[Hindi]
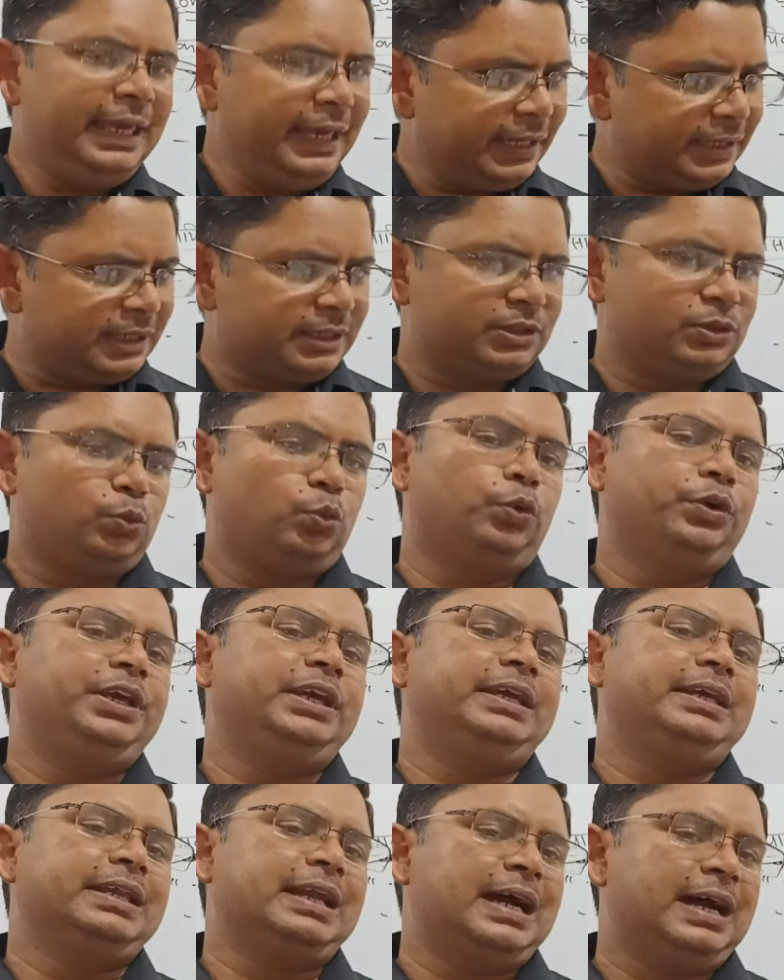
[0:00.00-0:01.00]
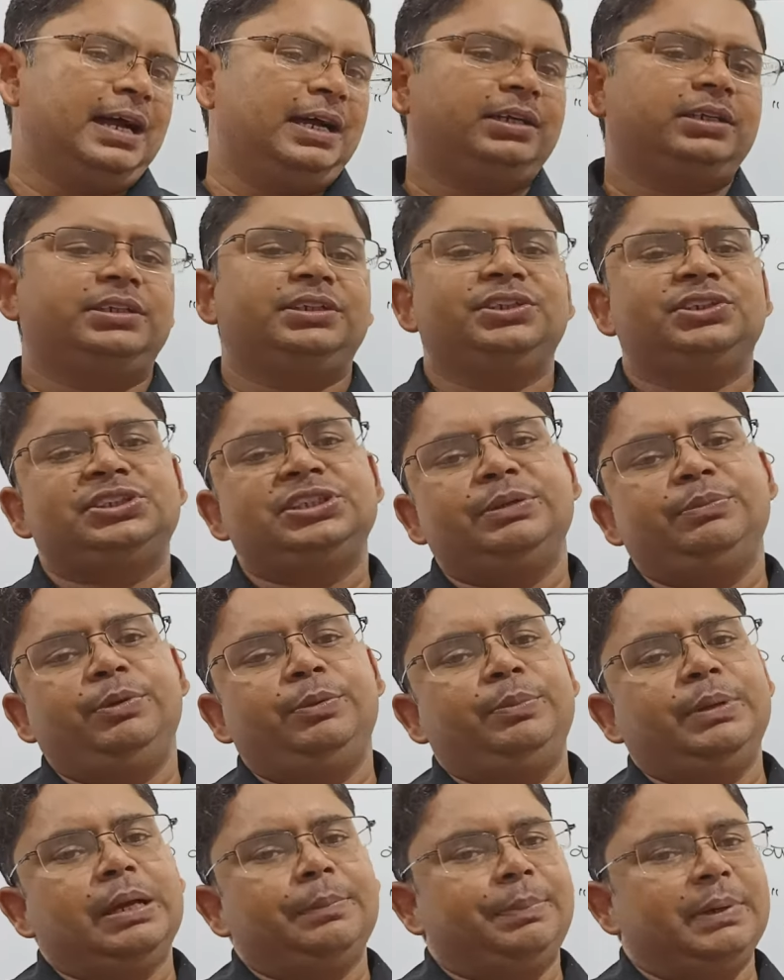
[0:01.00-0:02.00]
एक कोई ग्राहक किसी
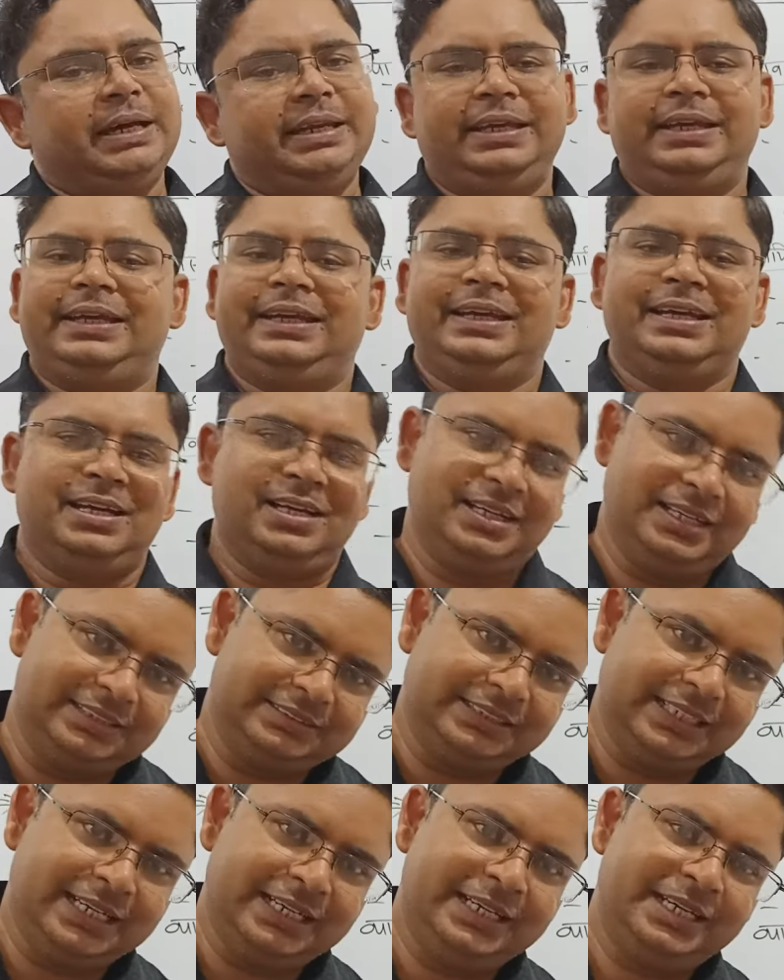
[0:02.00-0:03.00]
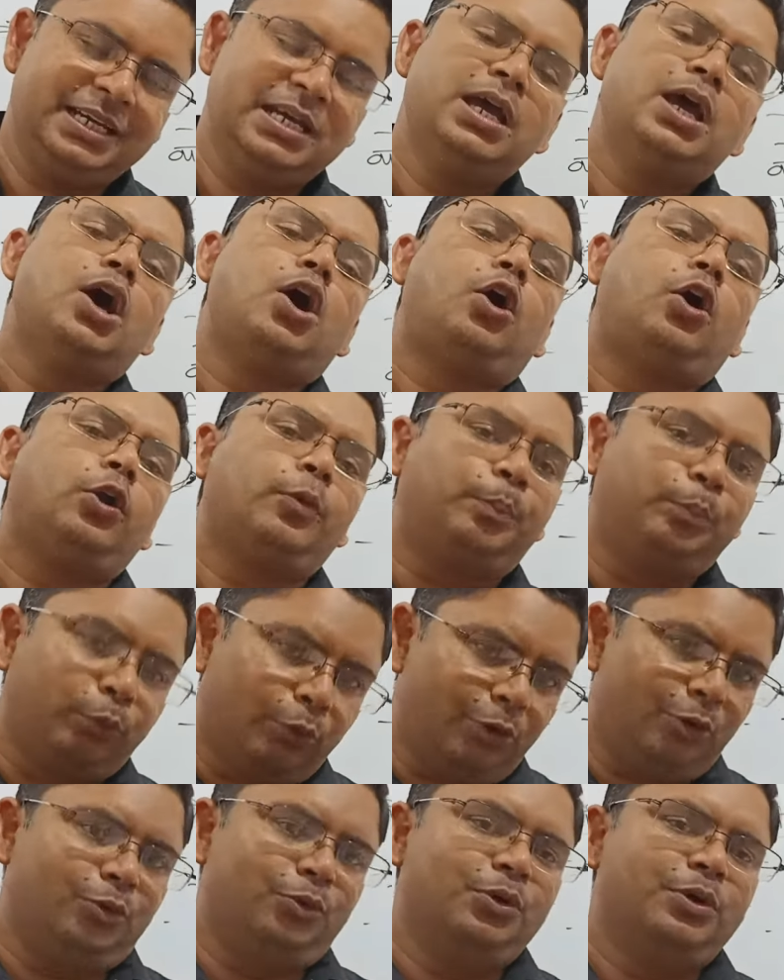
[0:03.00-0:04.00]
भी व्यापारी के यहाँ आता है और
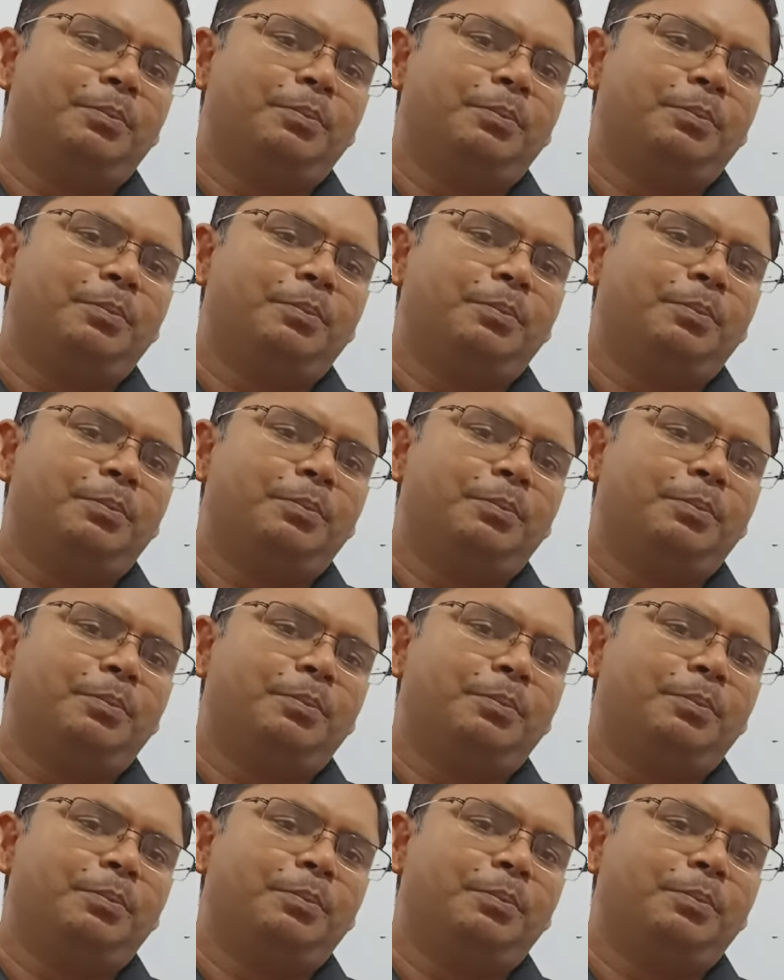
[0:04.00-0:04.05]
वो